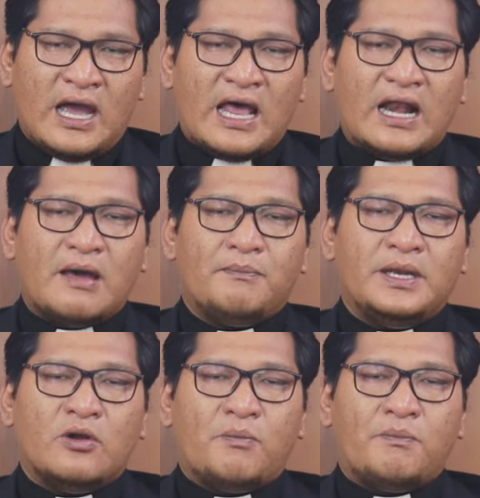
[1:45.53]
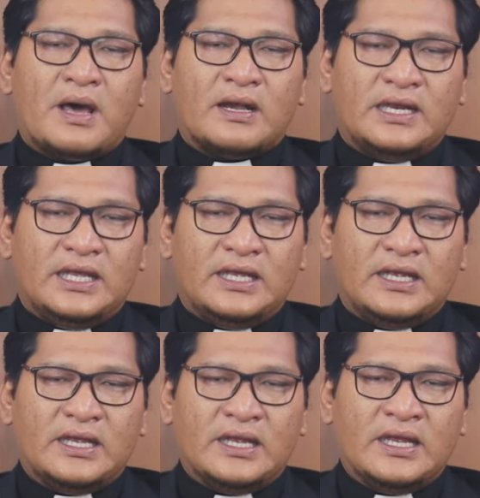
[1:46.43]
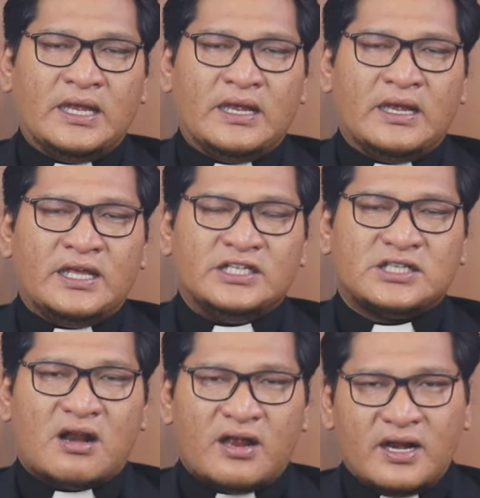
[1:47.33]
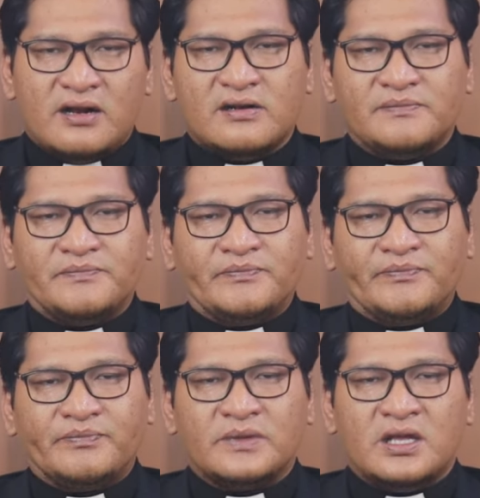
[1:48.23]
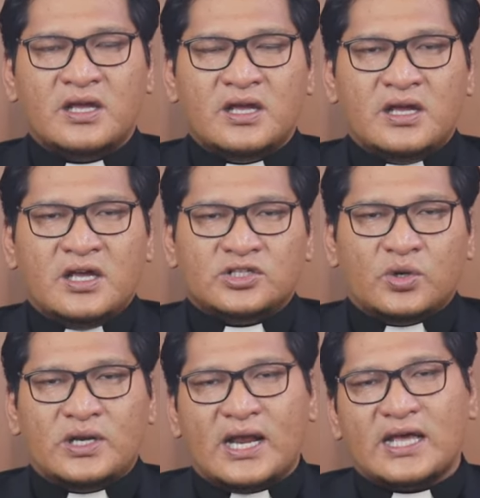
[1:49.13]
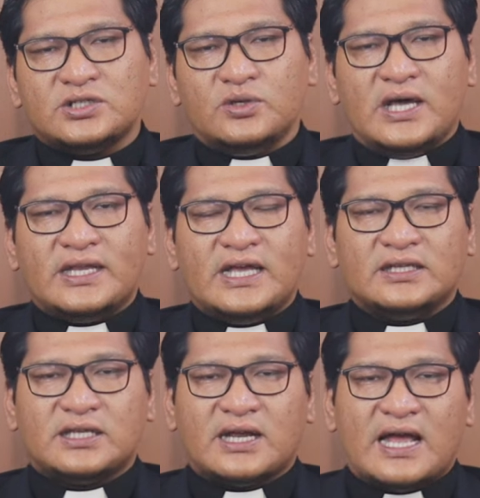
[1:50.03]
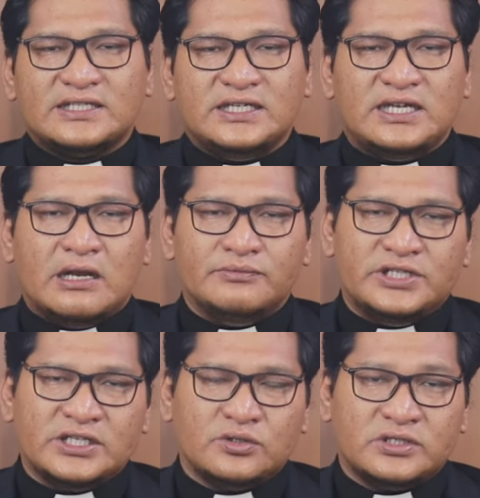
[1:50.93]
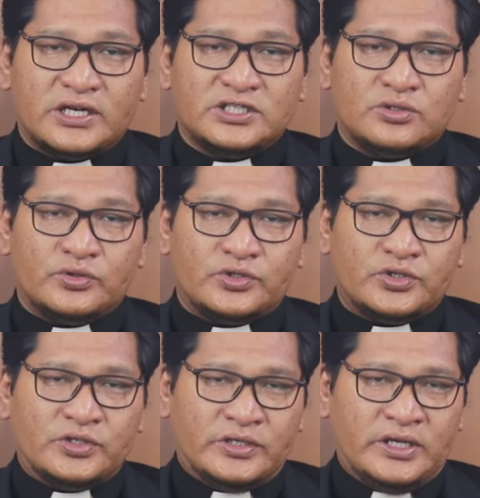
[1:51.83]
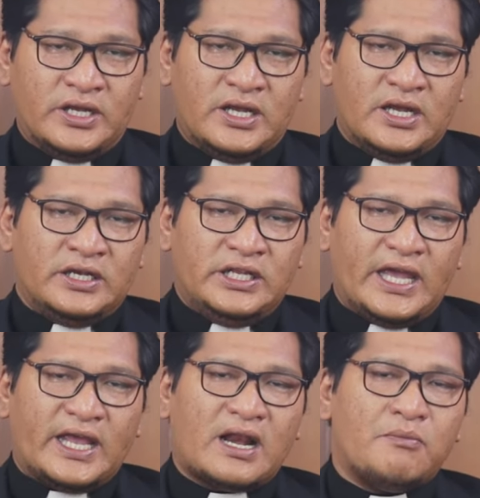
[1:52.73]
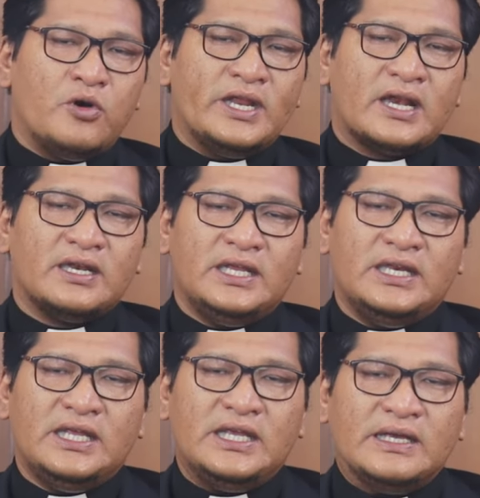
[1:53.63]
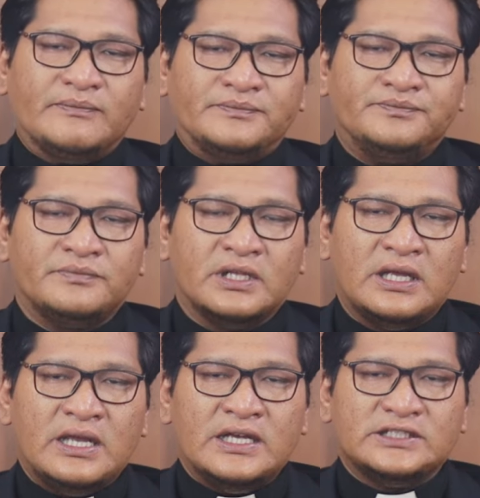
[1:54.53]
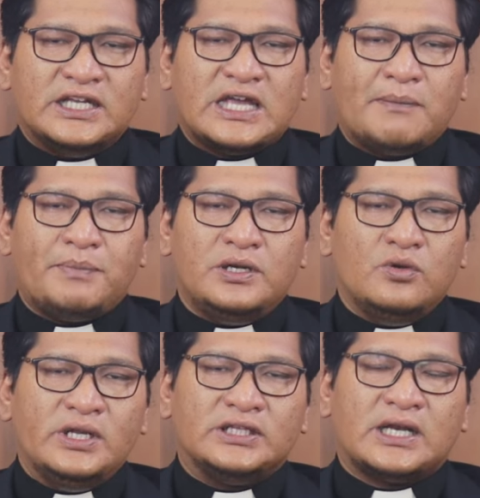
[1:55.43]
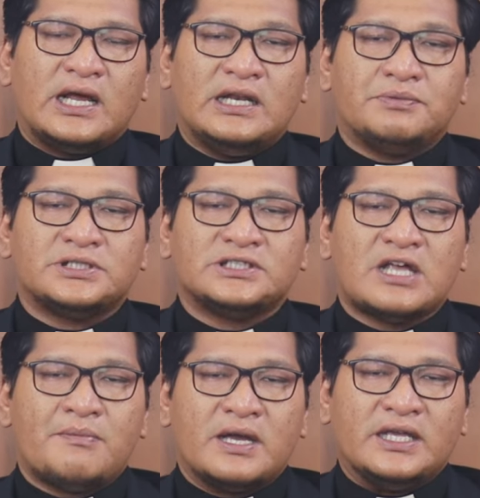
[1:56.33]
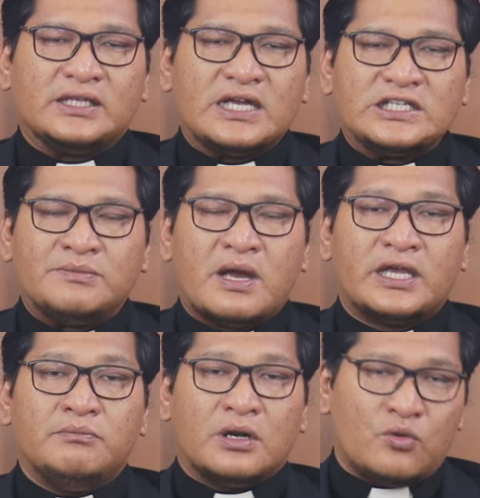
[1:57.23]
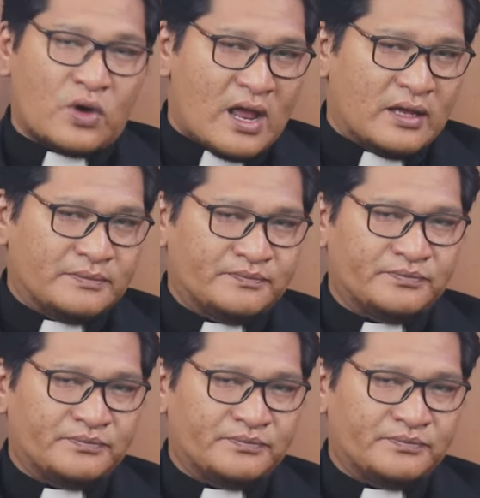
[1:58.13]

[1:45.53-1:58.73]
ala pinoparni Israel. Saudara-saudari yang terkasih dalam Yesus Kristus, di era modern ini, sikap peduli terhadap sesama kita semakin berkurang.